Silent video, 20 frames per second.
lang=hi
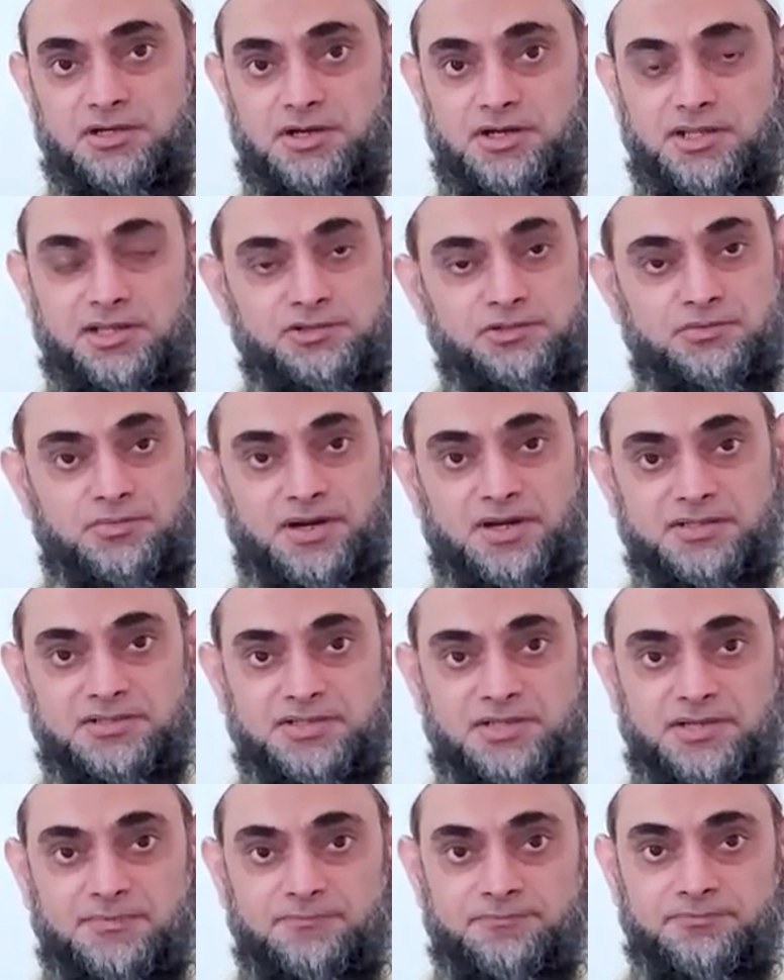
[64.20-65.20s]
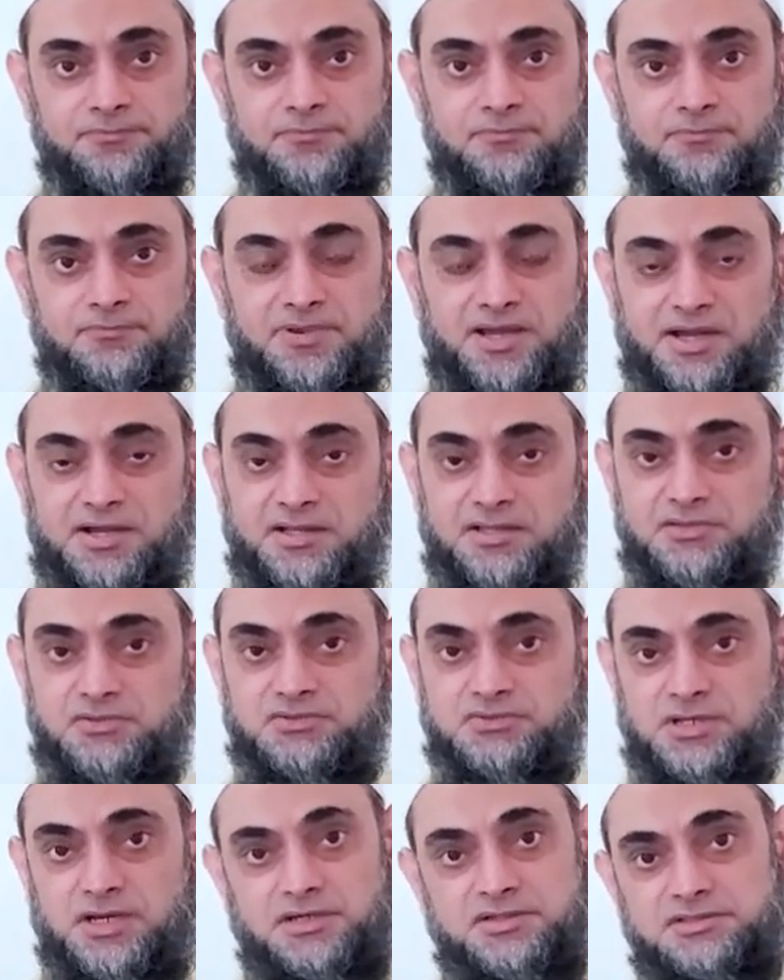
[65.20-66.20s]
खड़े हैं तो बैठ जाएं बैठे हैं तो
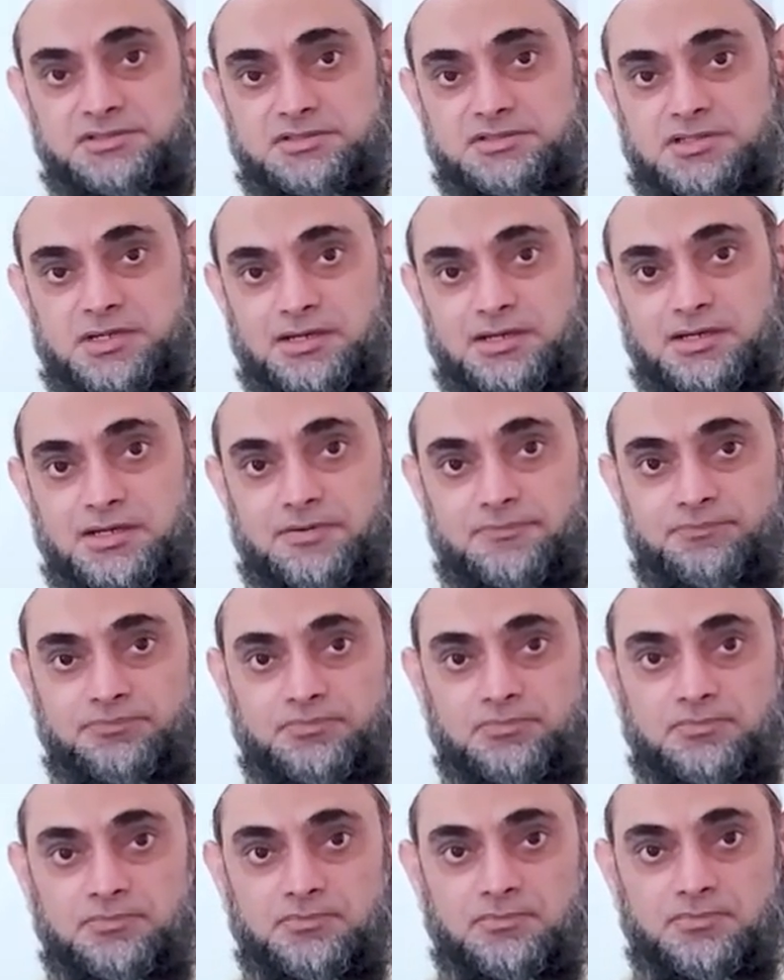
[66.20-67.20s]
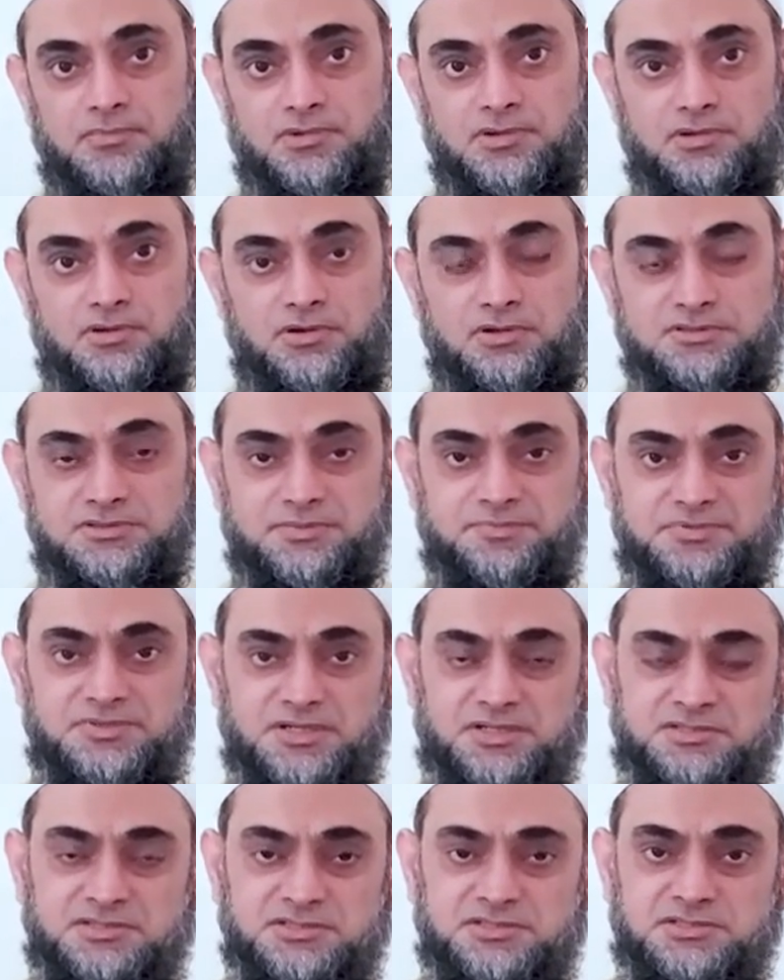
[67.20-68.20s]
साइड चेंज कर लें और सबसे
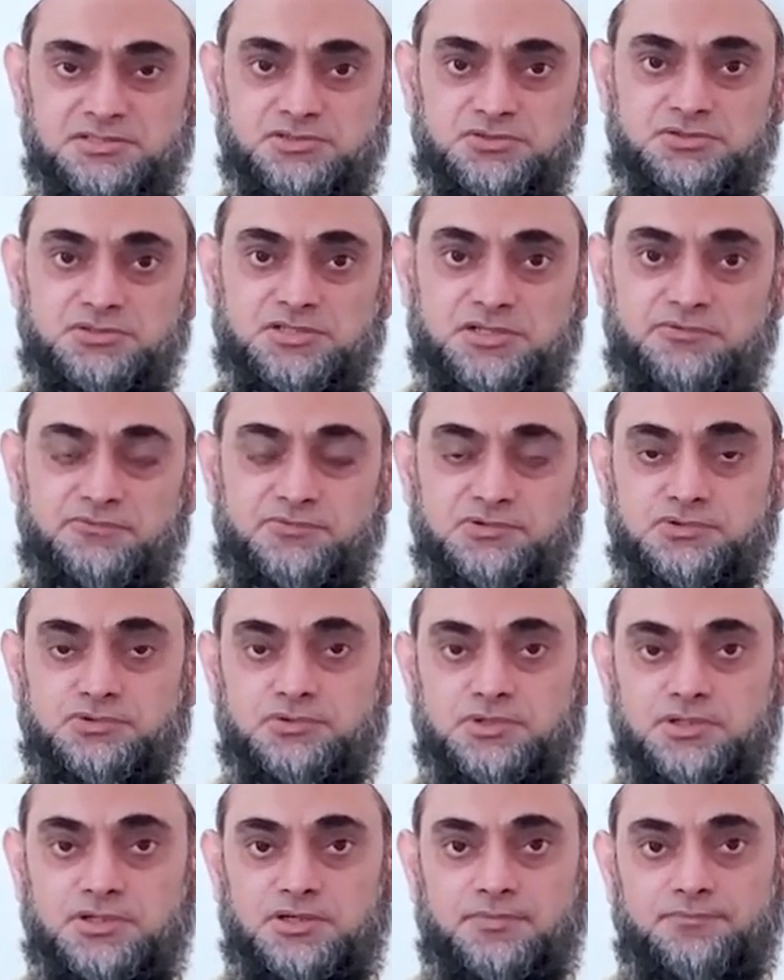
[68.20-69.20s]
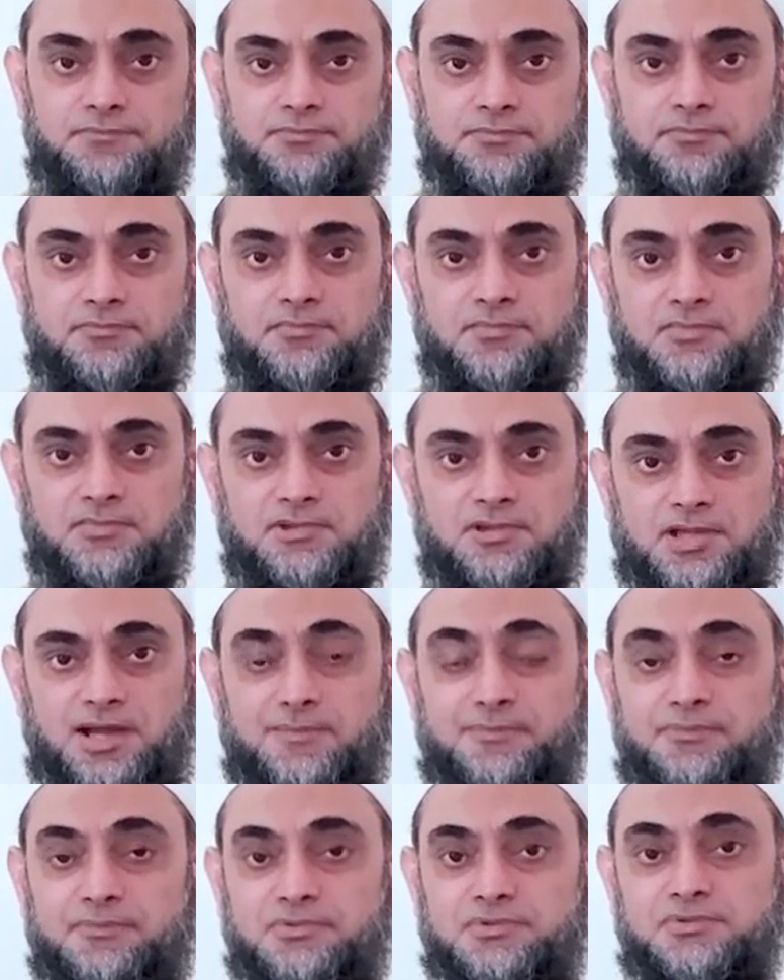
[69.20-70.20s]
अच्छी चीज़ होती है वज़ू करना
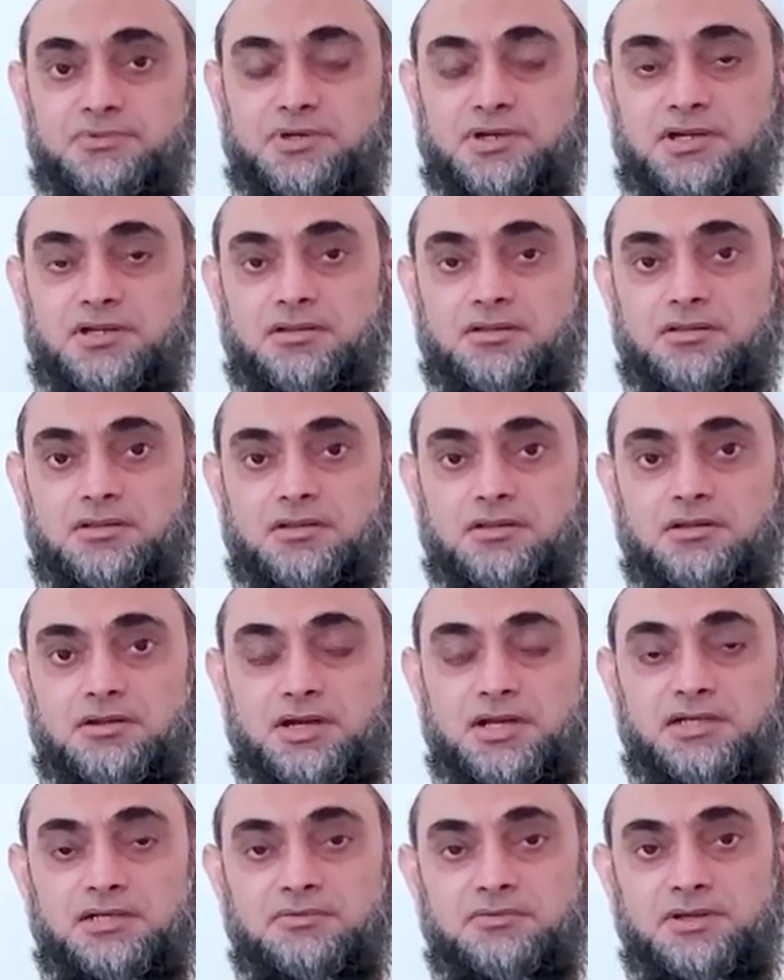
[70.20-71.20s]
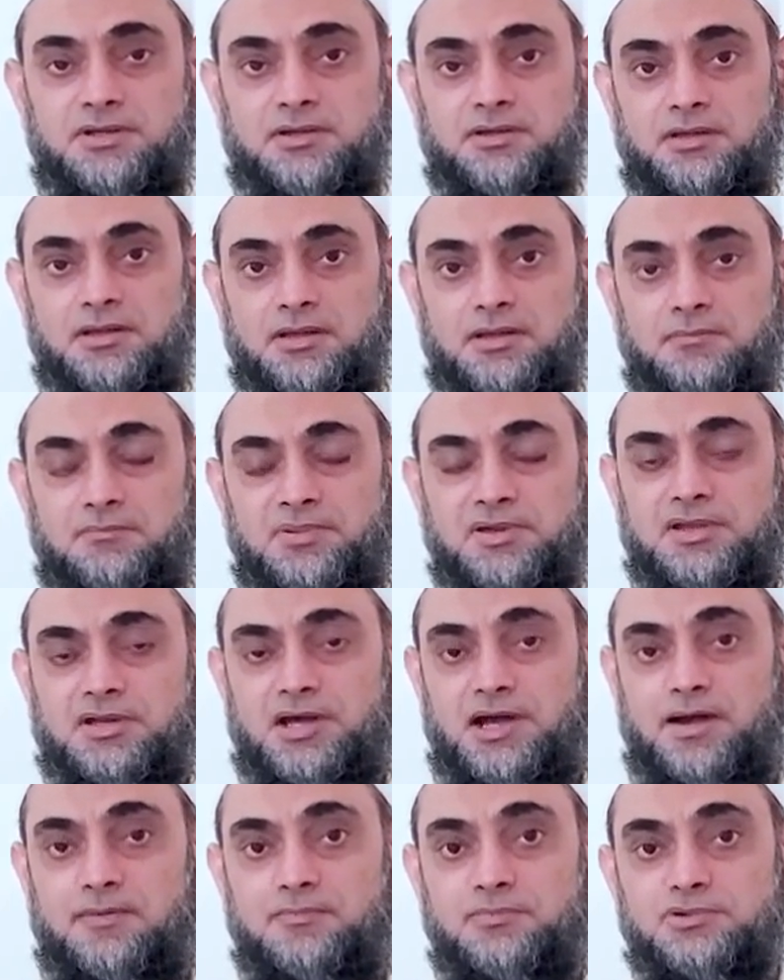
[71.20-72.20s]
आप वज़ू करें राइट वे फिर
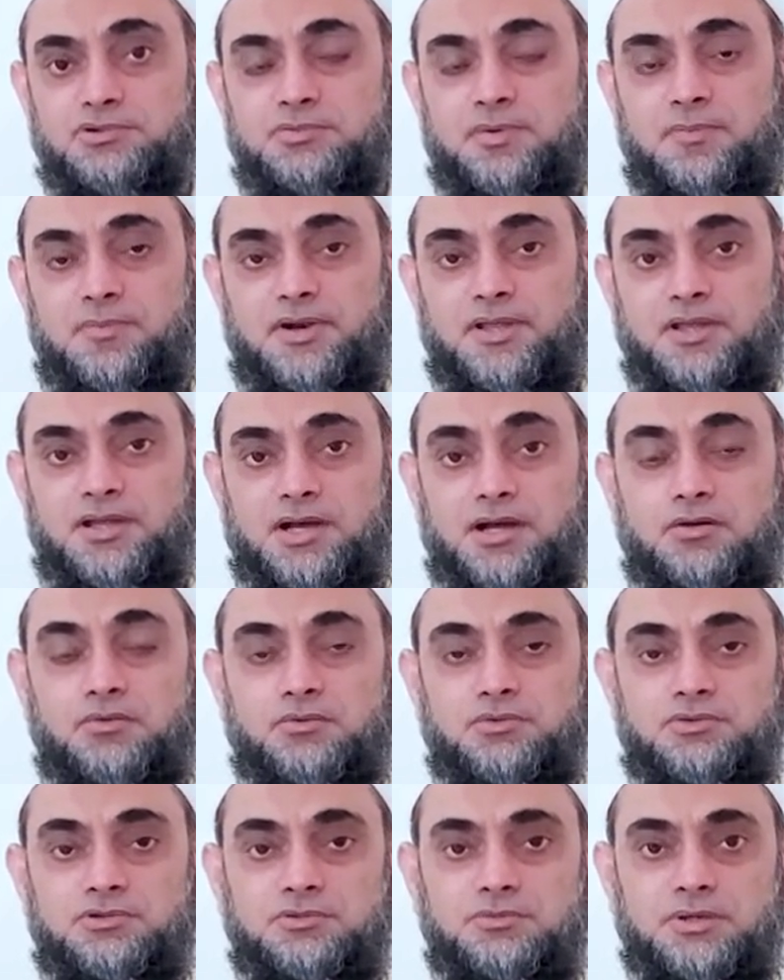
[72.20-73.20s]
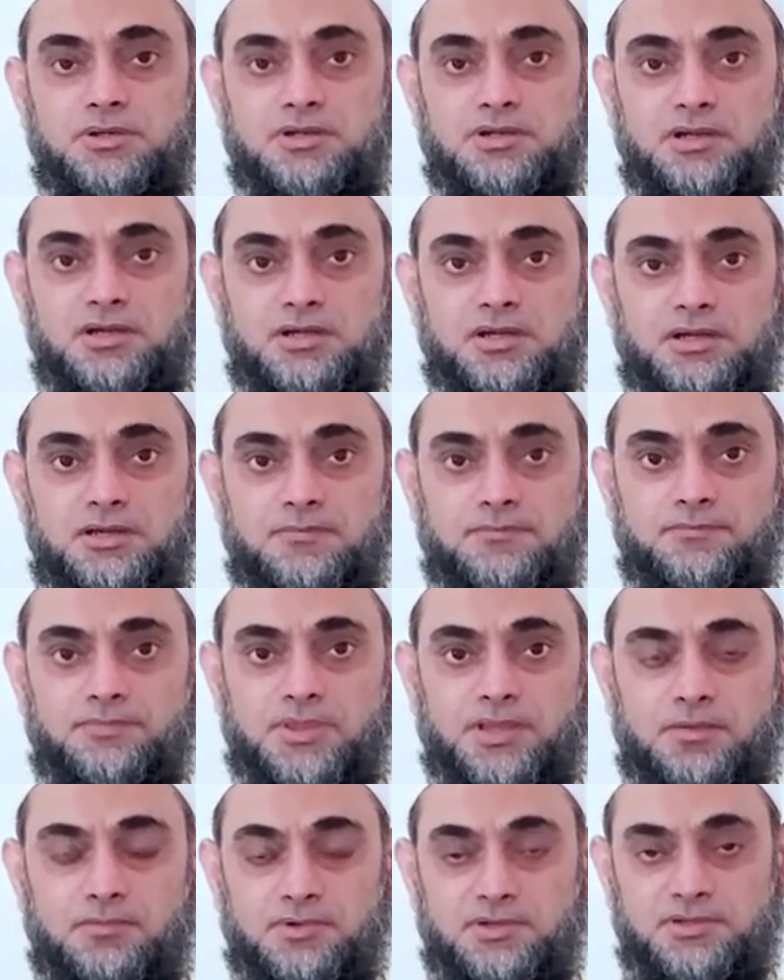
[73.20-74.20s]
आप उस पर पढ़े आऊज़ बिल्ला
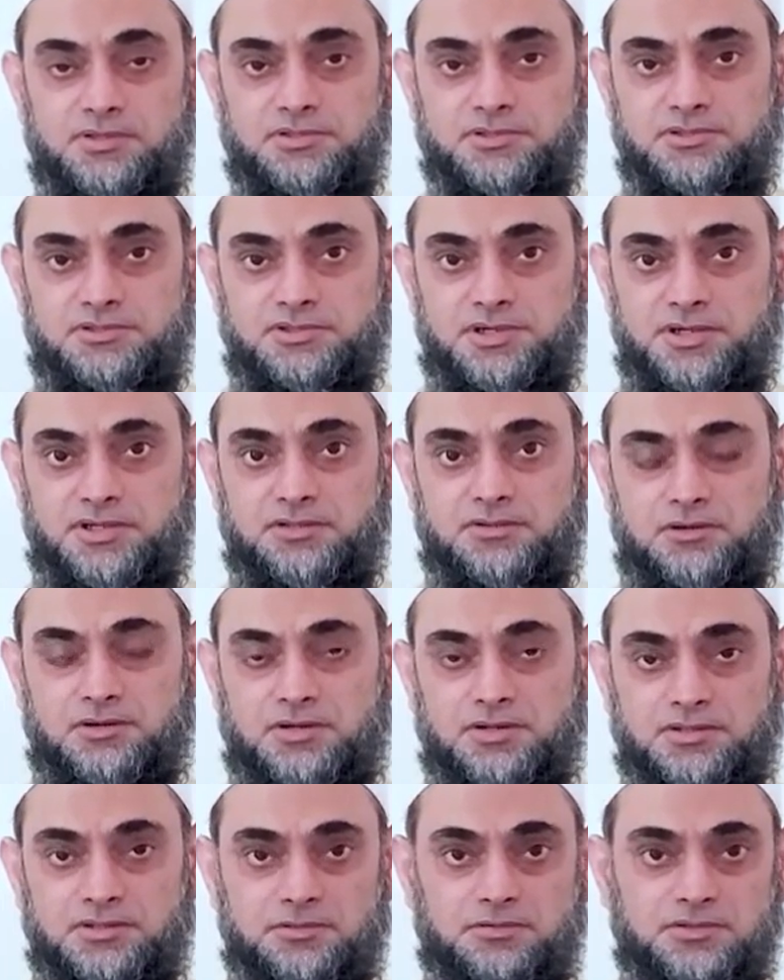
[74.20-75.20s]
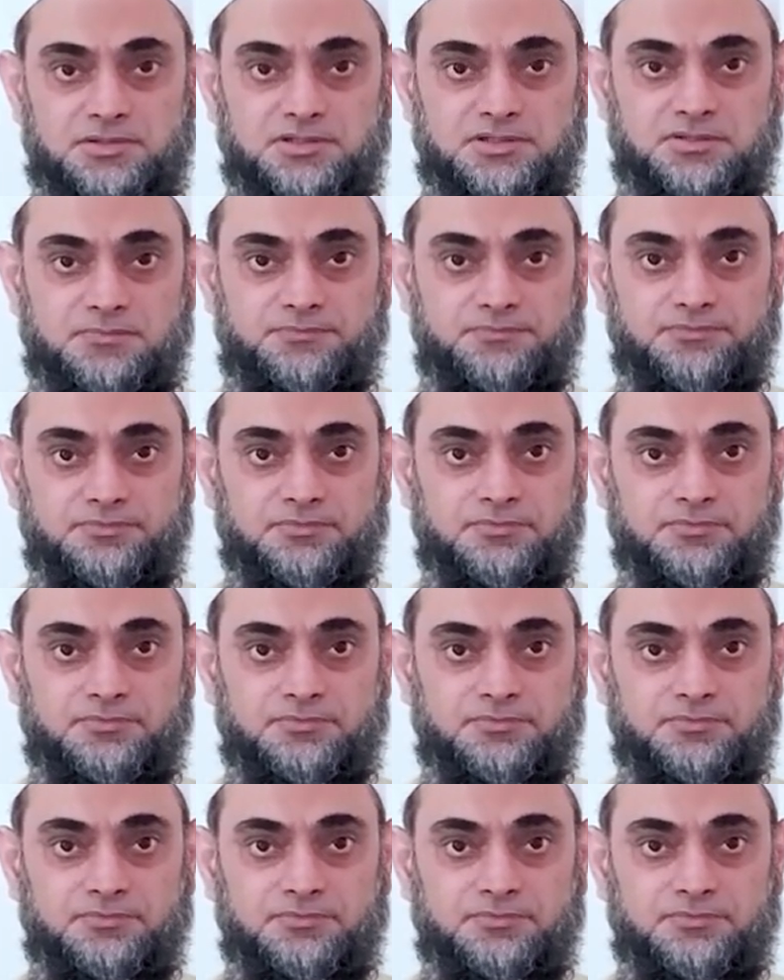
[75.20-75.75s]
मैंने शहीद रजीम